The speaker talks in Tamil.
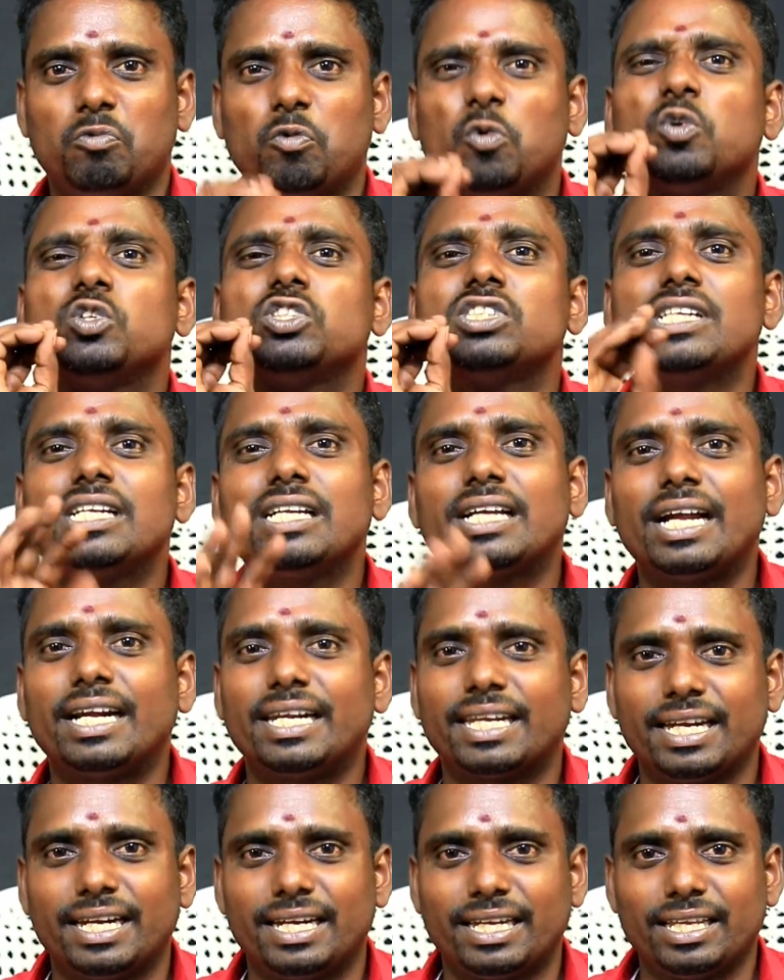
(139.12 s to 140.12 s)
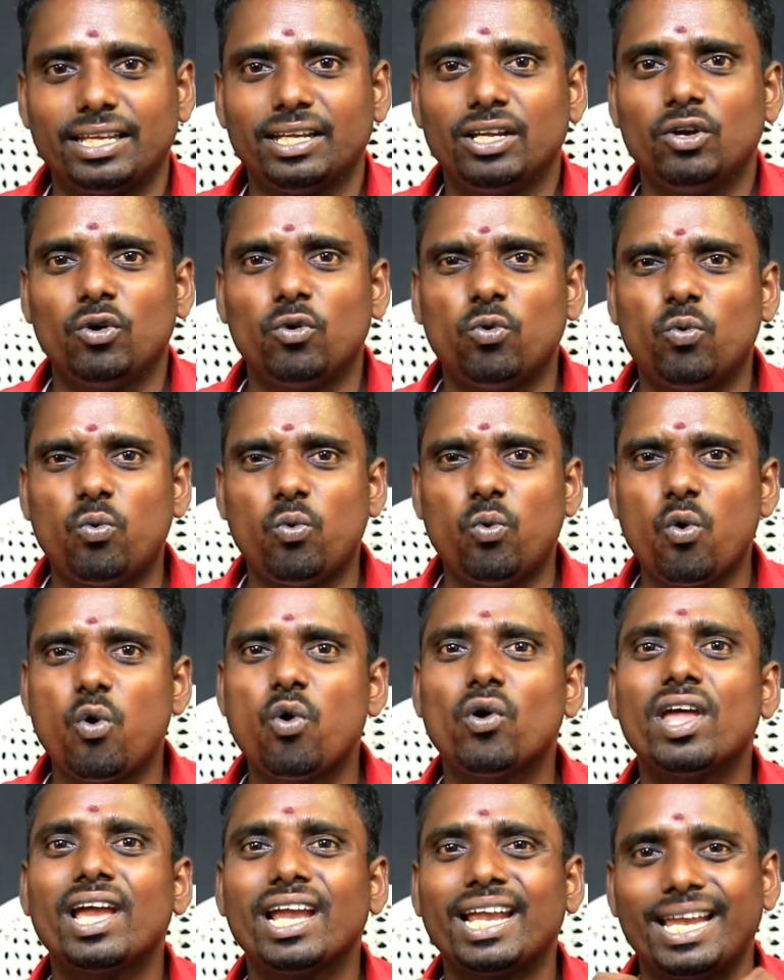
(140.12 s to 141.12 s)
ஒரிஜினல் கண்டென்ட்
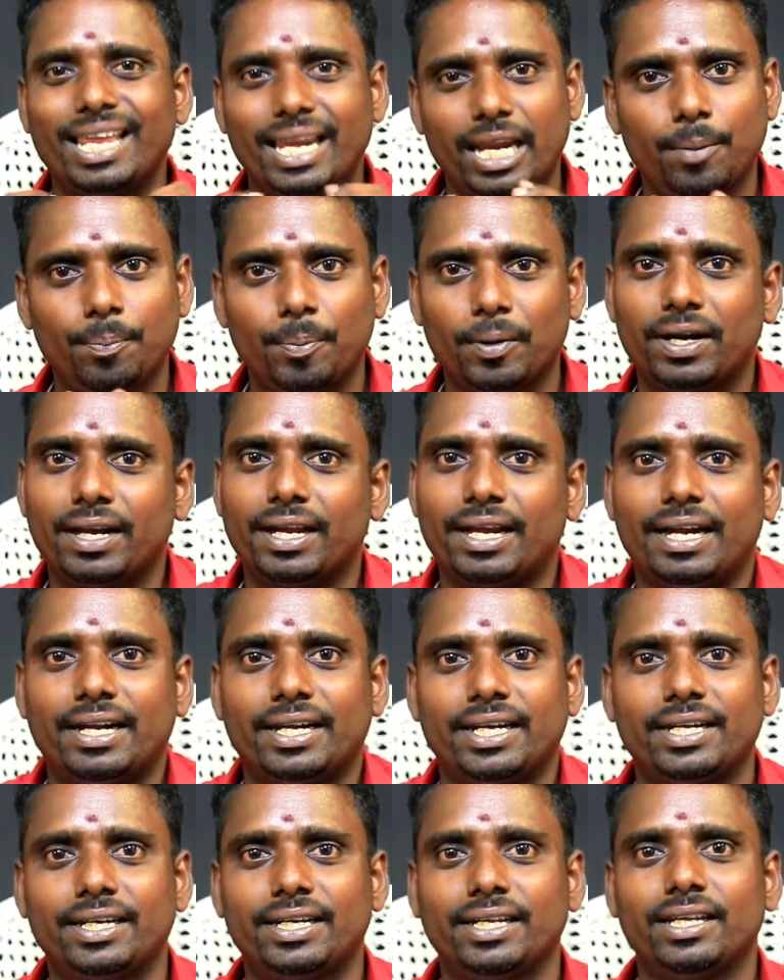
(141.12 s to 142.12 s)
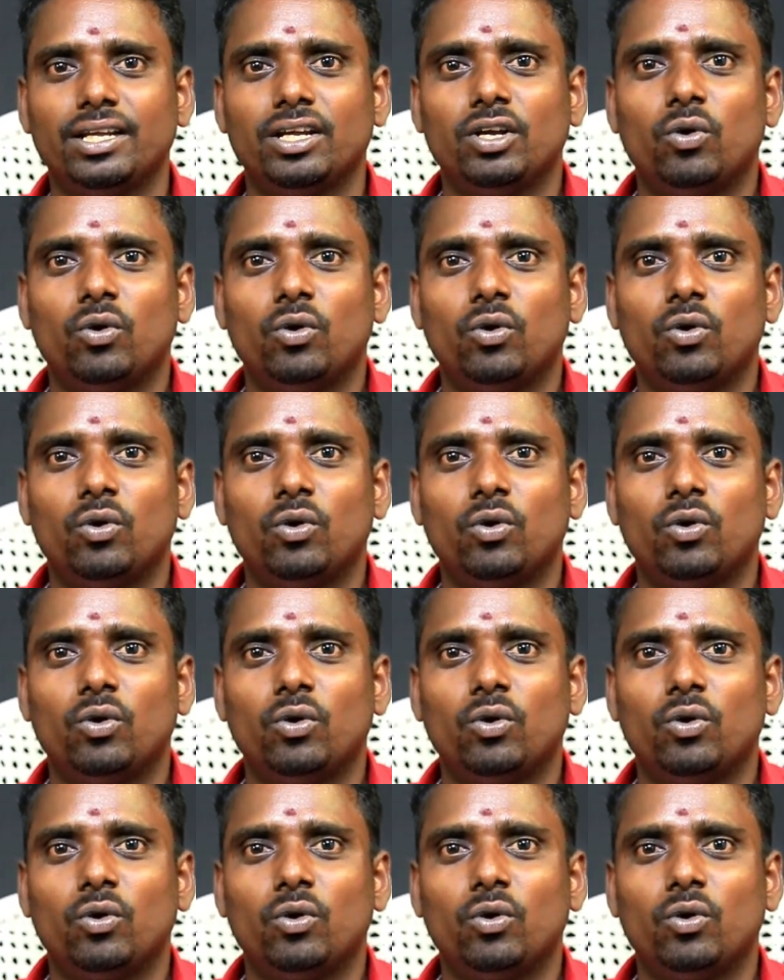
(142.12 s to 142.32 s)
ஓனாக கிரியேட் பண்ணுற கண்டென்ட்டு